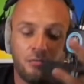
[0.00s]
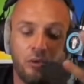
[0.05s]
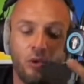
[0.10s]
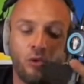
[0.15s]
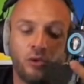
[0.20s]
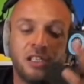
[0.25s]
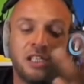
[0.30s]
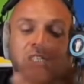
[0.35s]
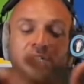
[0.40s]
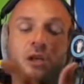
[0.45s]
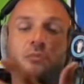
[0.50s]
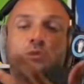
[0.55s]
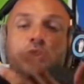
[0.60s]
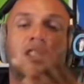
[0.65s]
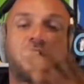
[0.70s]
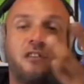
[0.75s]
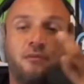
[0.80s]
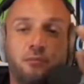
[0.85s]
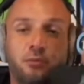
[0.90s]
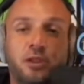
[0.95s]
Bon, les hommes
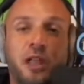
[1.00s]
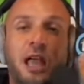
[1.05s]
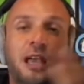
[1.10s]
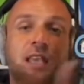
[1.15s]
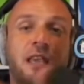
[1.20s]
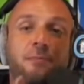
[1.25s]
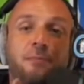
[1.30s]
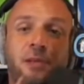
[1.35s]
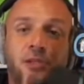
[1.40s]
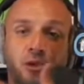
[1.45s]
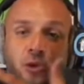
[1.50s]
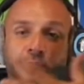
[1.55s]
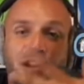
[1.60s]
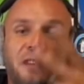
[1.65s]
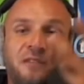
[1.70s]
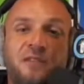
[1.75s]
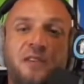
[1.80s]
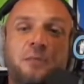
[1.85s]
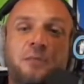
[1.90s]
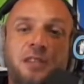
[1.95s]
ne savent plus draguer parce que
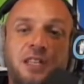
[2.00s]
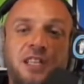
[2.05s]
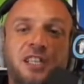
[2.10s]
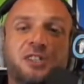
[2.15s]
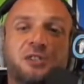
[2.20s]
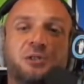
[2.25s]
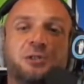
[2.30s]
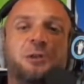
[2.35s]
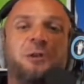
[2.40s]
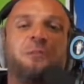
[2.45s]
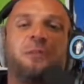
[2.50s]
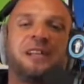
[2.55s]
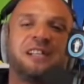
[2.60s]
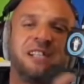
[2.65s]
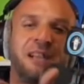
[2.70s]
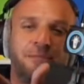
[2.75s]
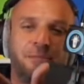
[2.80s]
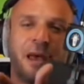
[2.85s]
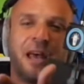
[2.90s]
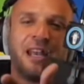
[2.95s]
les féministes sont
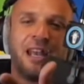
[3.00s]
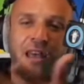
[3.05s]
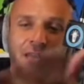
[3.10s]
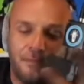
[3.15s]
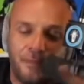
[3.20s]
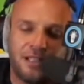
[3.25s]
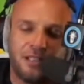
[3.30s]
passés par là.